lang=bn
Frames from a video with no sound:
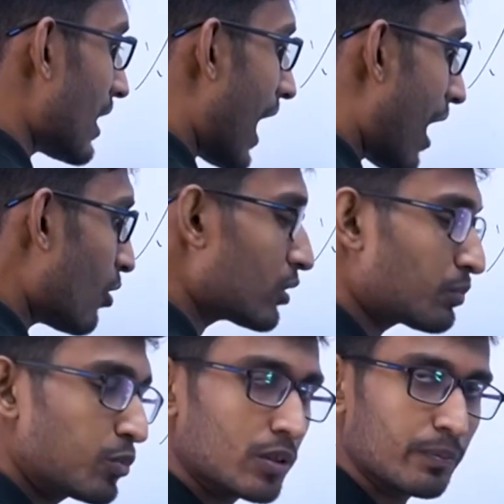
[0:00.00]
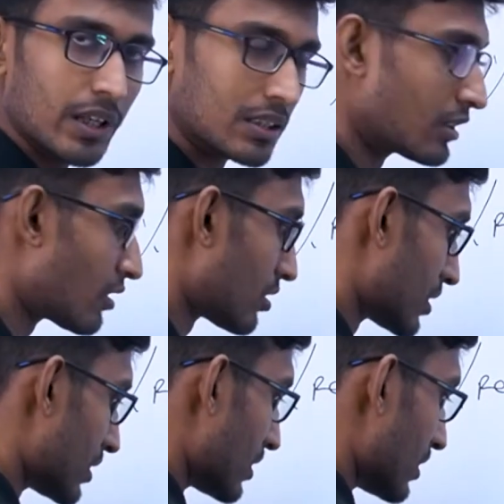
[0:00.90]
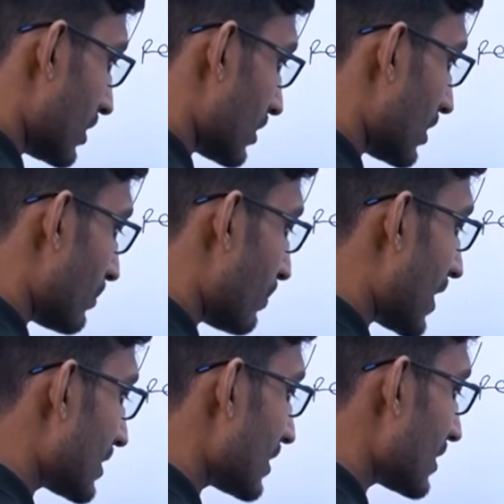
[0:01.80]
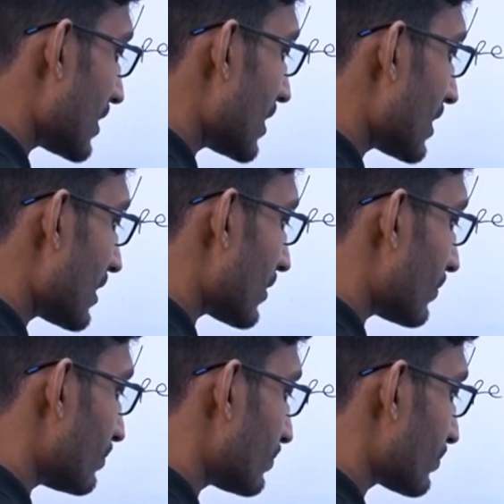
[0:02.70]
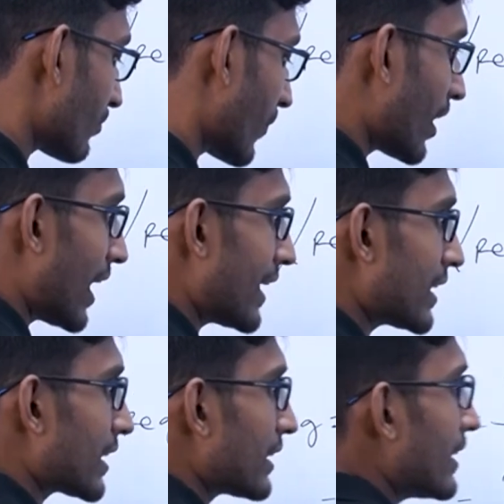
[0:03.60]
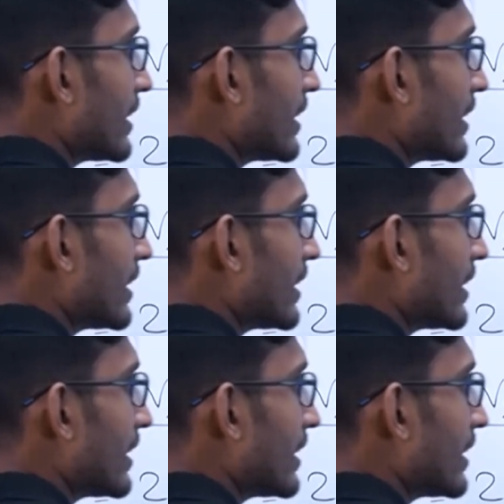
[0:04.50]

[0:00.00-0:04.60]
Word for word: আউটপুট প্লাস লস তাহলে পাঁচ হাজার আর এর সাথে এদিকে